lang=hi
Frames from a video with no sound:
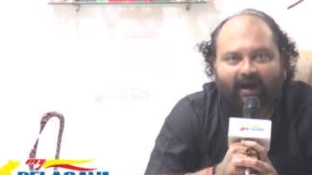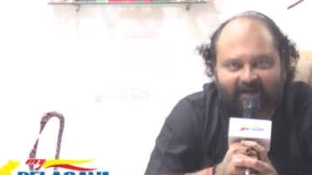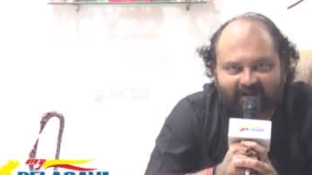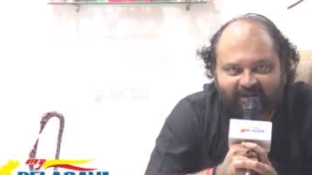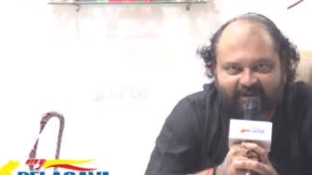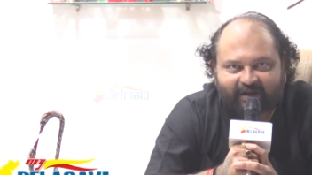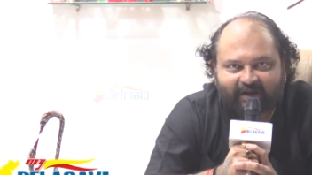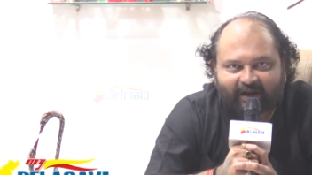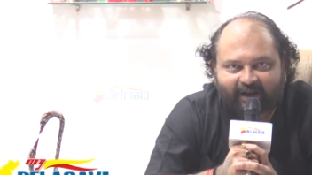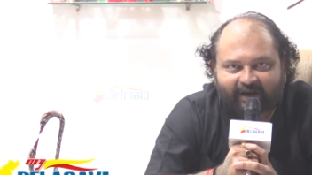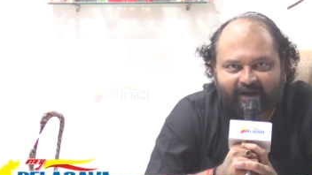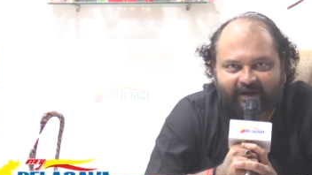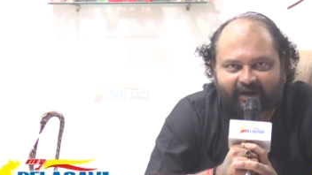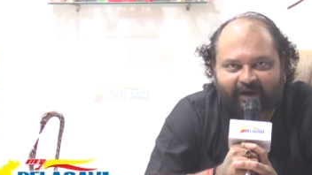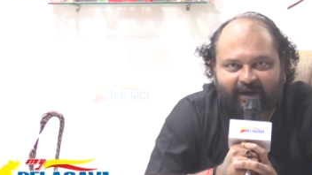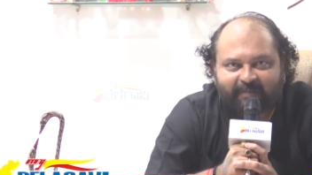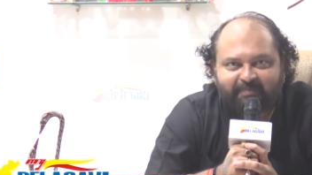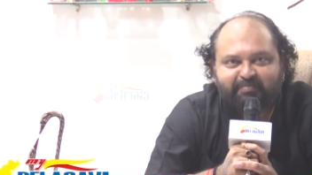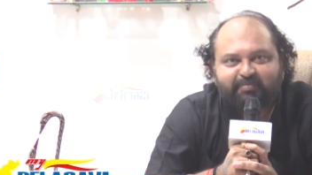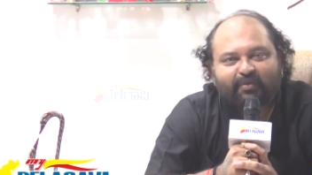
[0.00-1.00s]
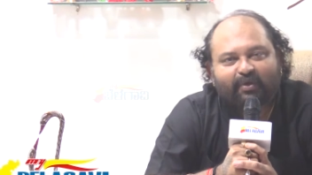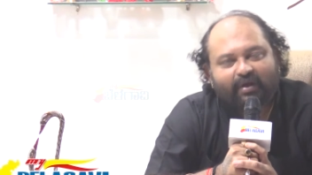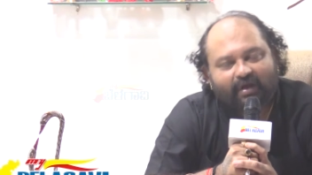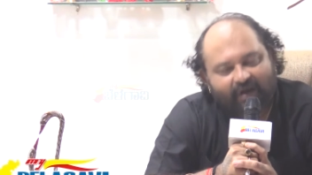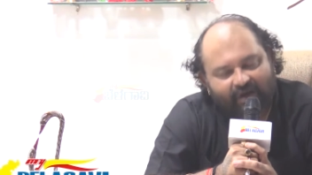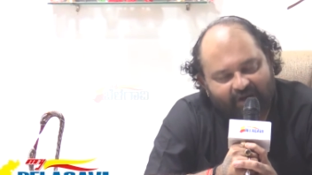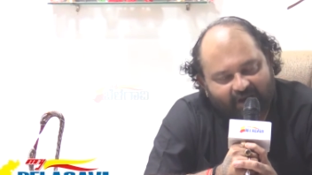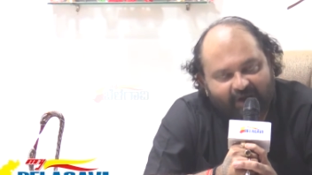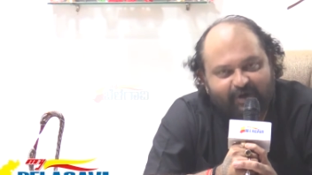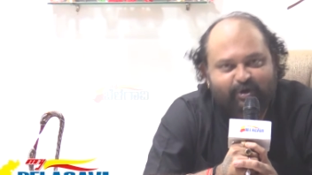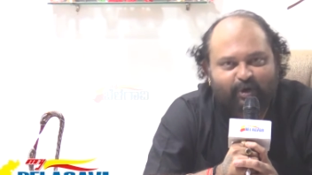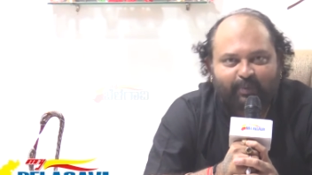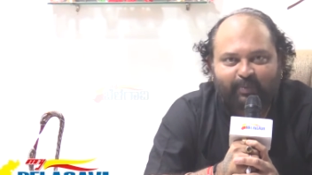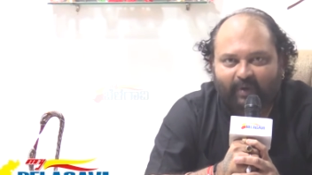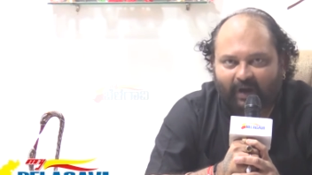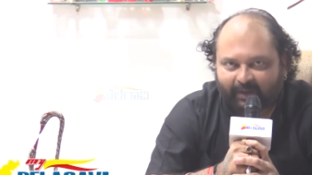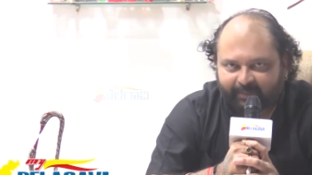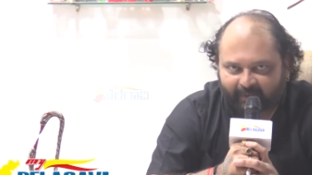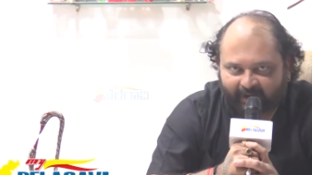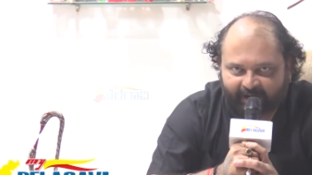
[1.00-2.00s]
आनंदी रहिए यही
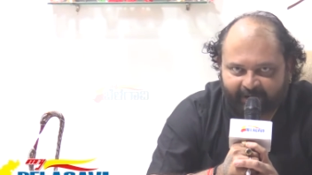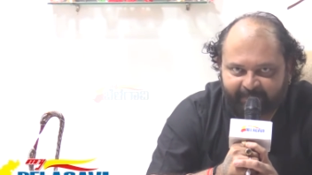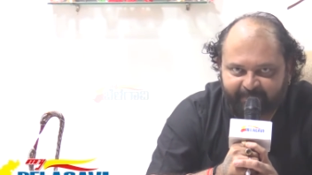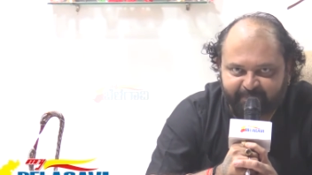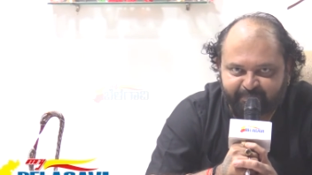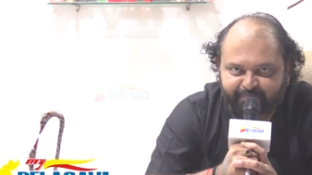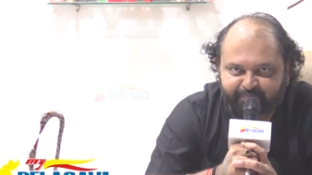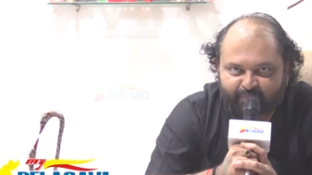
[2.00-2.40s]
शुभकामनाएं